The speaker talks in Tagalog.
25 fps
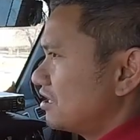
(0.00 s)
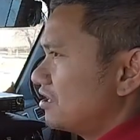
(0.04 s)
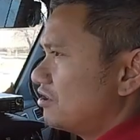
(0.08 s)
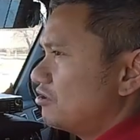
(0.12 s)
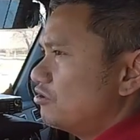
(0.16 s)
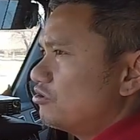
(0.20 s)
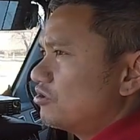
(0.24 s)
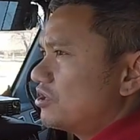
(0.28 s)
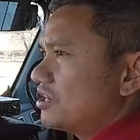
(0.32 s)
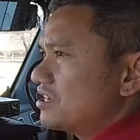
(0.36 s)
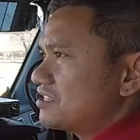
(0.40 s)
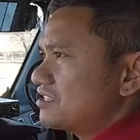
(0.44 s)
sa
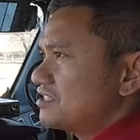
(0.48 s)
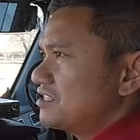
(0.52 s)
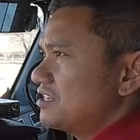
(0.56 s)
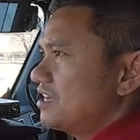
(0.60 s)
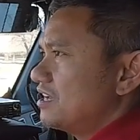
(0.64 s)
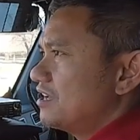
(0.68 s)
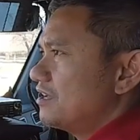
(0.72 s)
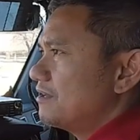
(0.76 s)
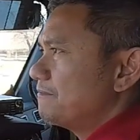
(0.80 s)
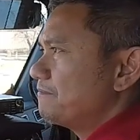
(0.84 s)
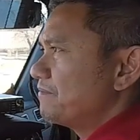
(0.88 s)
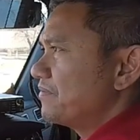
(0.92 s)
oras
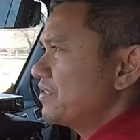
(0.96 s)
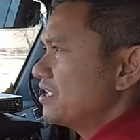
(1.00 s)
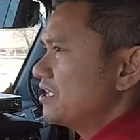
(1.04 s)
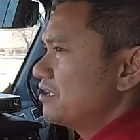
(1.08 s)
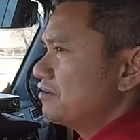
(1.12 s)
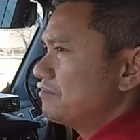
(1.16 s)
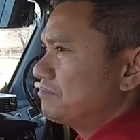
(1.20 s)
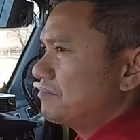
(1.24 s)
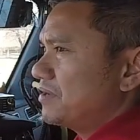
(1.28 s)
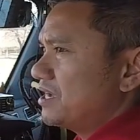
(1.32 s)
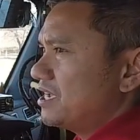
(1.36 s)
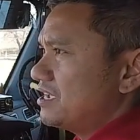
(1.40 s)
na
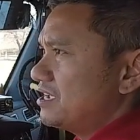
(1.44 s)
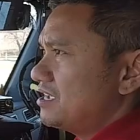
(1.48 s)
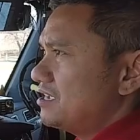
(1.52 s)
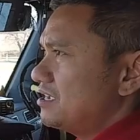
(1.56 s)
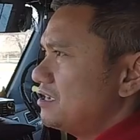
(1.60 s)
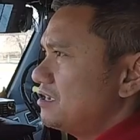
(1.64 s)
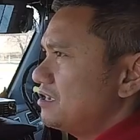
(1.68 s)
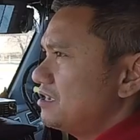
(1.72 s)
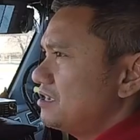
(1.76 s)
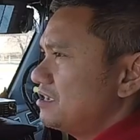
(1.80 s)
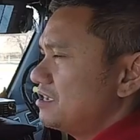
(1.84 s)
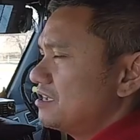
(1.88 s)

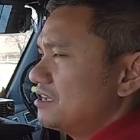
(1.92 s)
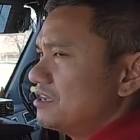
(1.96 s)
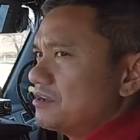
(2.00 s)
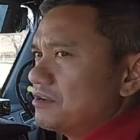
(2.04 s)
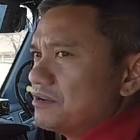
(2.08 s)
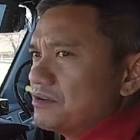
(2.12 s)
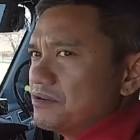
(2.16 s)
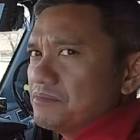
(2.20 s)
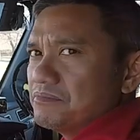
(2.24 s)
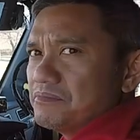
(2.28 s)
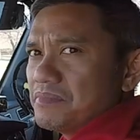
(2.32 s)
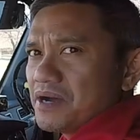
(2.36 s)
may
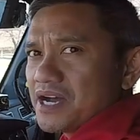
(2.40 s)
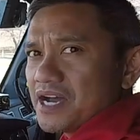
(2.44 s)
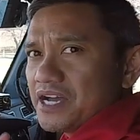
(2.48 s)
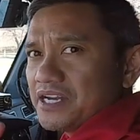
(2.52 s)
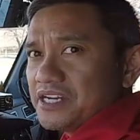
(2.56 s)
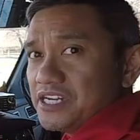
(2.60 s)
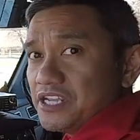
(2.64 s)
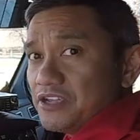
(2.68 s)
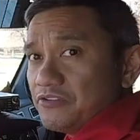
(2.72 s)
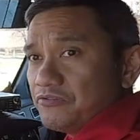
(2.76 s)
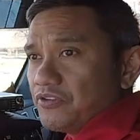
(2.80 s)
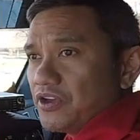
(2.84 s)

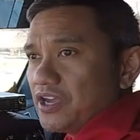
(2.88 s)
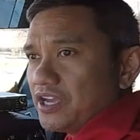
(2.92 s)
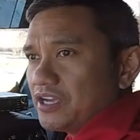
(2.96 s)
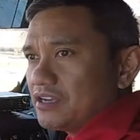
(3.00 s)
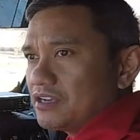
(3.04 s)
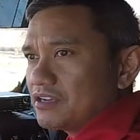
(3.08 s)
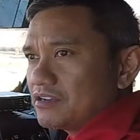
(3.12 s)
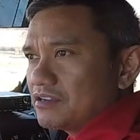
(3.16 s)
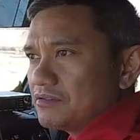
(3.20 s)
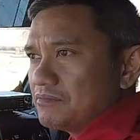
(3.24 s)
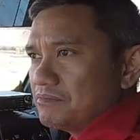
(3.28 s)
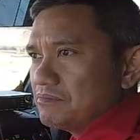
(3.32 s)
mga
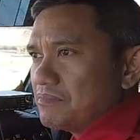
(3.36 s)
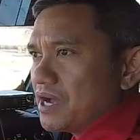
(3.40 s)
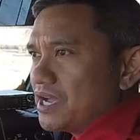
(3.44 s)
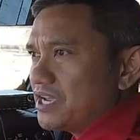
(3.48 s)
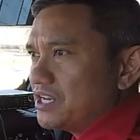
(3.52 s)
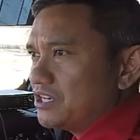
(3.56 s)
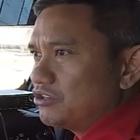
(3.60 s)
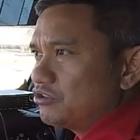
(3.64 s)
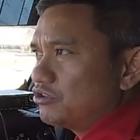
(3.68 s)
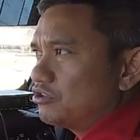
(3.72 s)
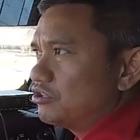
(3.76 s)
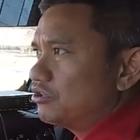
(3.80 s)
defect,
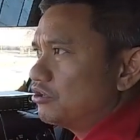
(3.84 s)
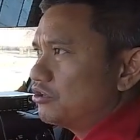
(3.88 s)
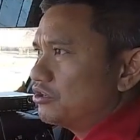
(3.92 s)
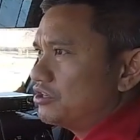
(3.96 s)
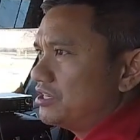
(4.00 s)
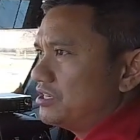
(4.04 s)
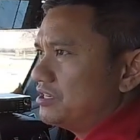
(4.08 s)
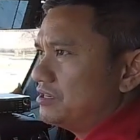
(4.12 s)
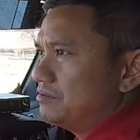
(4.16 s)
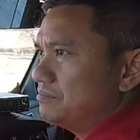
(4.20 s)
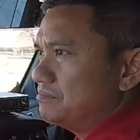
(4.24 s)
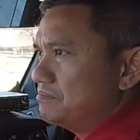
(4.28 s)
minor
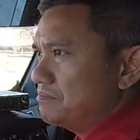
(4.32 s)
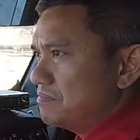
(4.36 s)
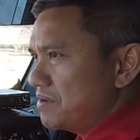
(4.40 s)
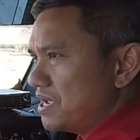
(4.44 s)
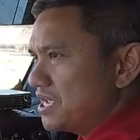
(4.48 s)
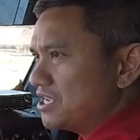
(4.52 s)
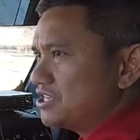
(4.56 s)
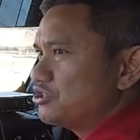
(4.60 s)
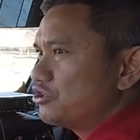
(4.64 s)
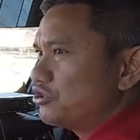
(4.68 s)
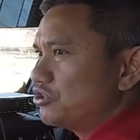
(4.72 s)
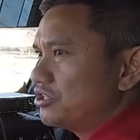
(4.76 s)
or
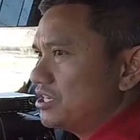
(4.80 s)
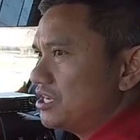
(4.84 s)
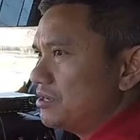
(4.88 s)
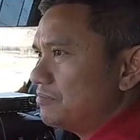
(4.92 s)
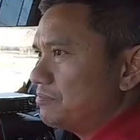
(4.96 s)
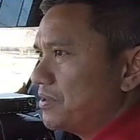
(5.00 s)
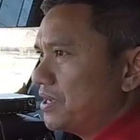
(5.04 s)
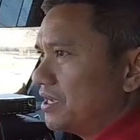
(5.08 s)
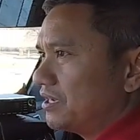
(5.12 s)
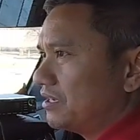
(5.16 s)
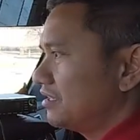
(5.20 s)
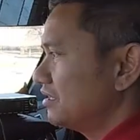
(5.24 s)
major
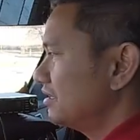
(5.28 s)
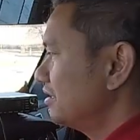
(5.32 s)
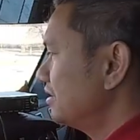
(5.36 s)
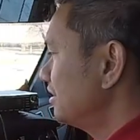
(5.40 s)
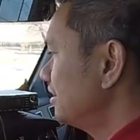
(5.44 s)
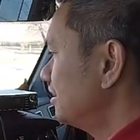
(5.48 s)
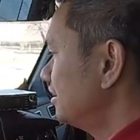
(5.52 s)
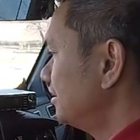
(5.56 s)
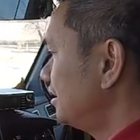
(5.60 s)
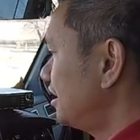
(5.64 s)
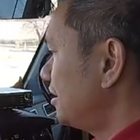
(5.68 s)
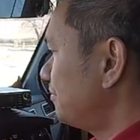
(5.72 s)
defect,
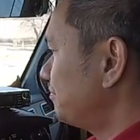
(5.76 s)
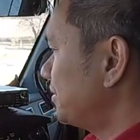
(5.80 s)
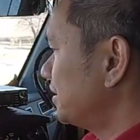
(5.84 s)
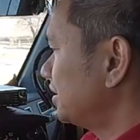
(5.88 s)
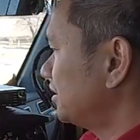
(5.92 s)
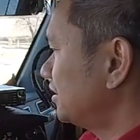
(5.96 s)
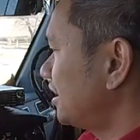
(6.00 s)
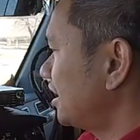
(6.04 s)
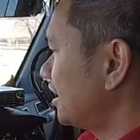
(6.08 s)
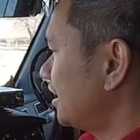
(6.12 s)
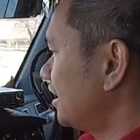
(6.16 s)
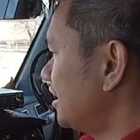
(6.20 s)

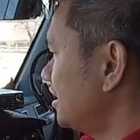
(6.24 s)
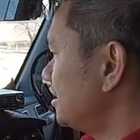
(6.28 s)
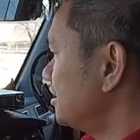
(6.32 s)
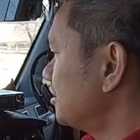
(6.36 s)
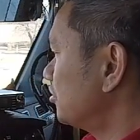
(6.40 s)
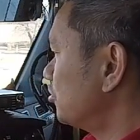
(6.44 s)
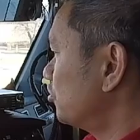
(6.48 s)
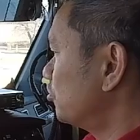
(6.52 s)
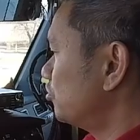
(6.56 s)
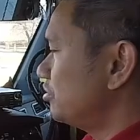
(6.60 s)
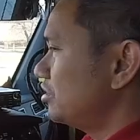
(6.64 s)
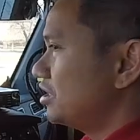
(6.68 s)
dapat
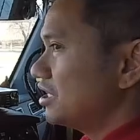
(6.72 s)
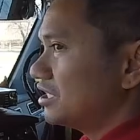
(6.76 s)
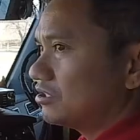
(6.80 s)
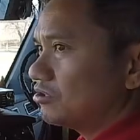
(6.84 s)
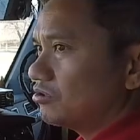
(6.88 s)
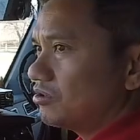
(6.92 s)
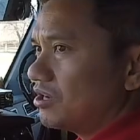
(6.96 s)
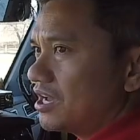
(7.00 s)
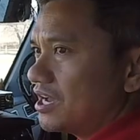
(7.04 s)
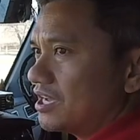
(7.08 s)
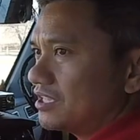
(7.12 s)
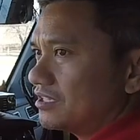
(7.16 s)
naka-encode
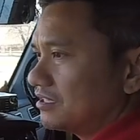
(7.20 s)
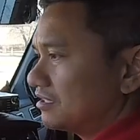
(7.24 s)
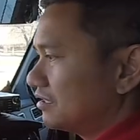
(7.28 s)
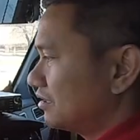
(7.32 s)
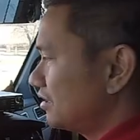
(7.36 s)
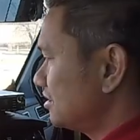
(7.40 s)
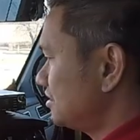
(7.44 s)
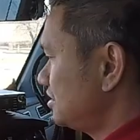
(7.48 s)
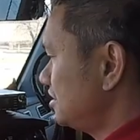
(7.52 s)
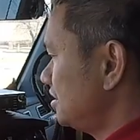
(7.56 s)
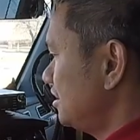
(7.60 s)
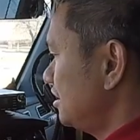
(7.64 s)
dito lahat.
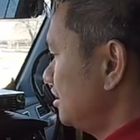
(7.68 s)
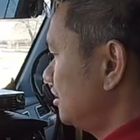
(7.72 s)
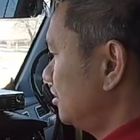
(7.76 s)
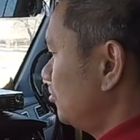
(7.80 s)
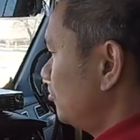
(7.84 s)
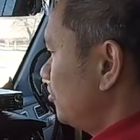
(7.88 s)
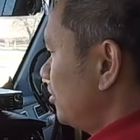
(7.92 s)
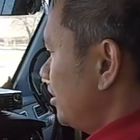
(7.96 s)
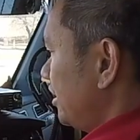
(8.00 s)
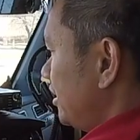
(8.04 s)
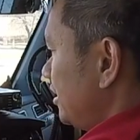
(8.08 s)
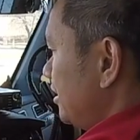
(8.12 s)
Kasi
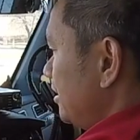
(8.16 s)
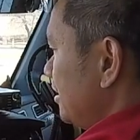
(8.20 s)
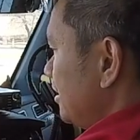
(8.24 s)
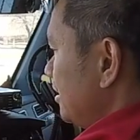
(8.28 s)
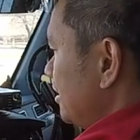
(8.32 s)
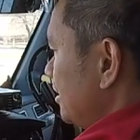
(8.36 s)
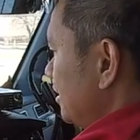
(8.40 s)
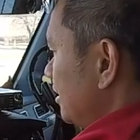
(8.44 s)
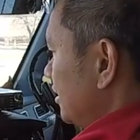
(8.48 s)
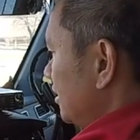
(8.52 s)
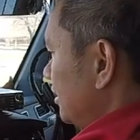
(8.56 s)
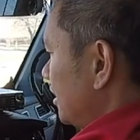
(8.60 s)
ito ay
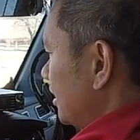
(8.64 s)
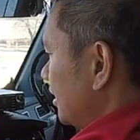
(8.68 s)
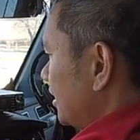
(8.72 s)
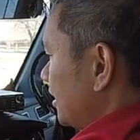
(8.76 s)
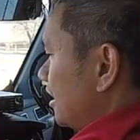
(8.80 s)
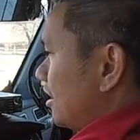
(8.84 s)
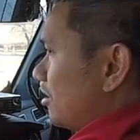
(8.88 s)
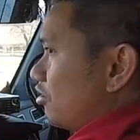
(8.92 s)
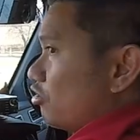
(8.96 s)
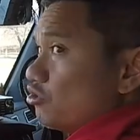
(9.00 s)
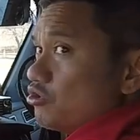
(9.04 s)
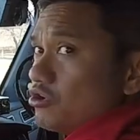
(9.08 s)

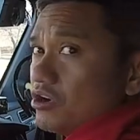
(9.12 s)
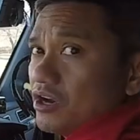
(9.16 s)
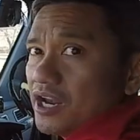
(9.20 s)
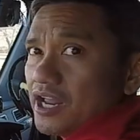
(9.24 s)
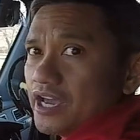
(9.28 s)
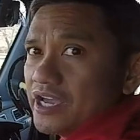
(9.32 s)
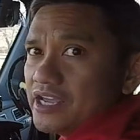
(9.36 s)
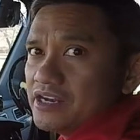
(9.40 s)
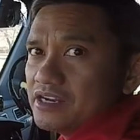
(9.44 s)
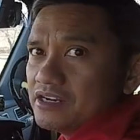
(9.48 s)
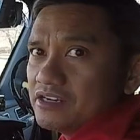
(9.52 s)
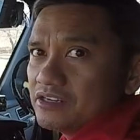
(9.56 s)

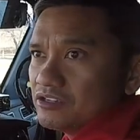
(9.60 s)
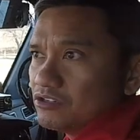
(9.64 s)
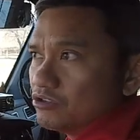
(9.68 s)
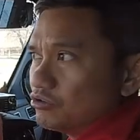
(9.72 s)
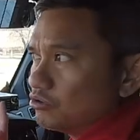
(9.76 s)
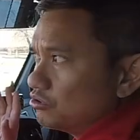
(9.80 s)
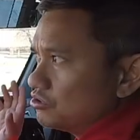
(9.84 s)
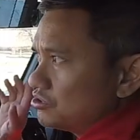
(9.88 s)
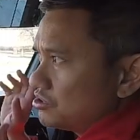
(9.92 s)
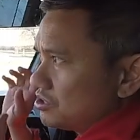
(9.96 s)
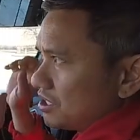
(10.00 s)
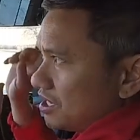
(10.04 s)
naka-online
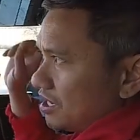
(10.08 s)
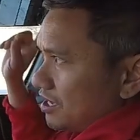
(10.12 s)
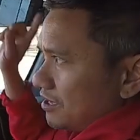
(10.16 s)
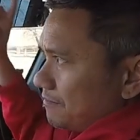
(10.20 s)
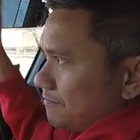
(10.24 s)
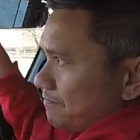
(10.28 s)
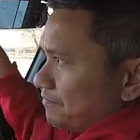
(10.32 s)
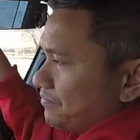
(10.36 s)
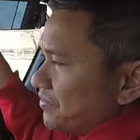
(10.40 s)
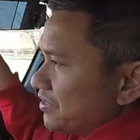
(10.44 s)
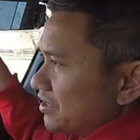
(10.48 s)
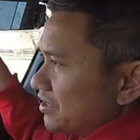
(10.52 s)
doon sa
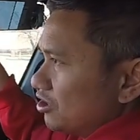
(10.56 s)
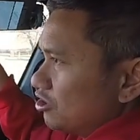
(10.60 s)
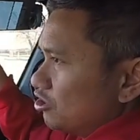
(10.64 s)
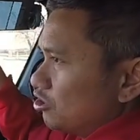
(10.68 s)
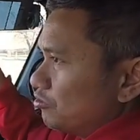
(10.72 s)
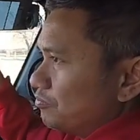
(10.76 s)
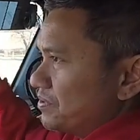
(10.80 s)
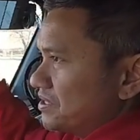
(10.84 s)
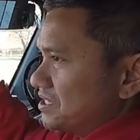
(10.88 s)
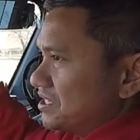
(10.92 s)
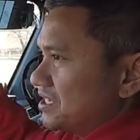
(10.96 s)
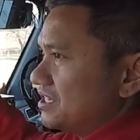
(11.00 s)

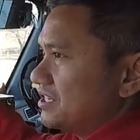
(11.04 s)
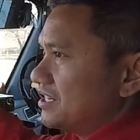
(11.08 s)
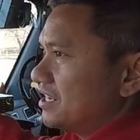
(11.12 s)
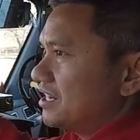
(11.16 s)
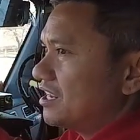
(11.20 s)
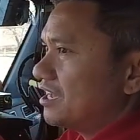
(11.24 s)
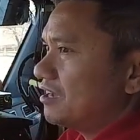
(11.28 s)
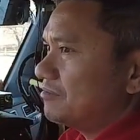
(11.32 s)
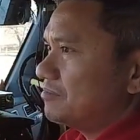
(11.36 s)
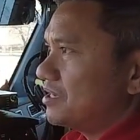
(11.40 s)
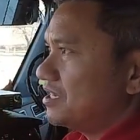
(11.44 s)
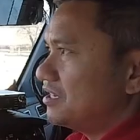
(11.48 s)

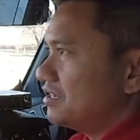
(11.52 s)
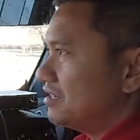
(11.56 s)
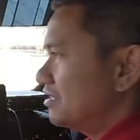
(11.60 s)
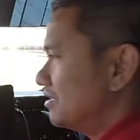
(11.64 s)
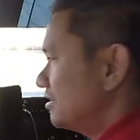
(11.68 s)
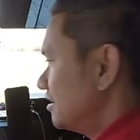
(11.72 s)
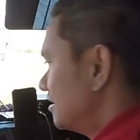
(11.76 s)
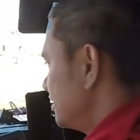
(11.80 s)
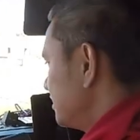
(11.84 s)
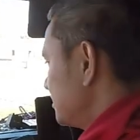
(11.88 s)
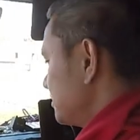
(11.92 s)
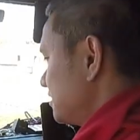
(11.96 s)
opisina namin
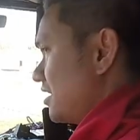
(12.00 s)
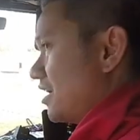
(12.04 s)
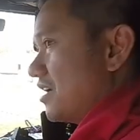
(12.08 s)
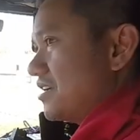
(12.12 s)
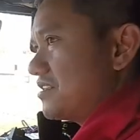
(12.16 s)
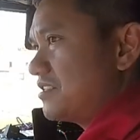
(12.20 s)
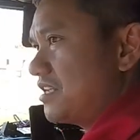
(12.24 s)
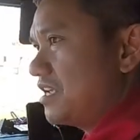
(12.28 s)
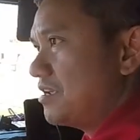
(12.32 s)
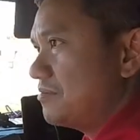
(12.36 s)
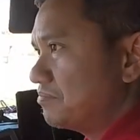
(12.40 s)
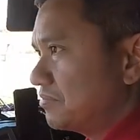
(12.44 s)

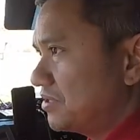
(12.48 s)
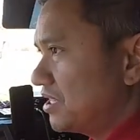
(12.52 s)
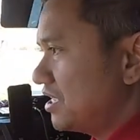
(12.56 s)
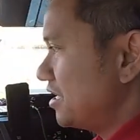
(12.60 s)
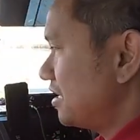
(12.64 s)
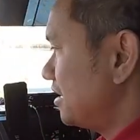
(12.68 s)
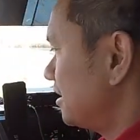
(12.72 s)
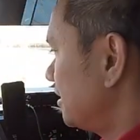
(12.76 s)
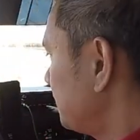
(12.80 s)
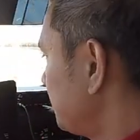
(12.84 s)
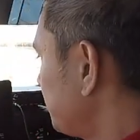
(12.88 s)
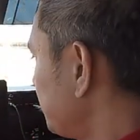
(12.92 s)
sa
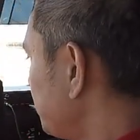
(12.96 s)
safety.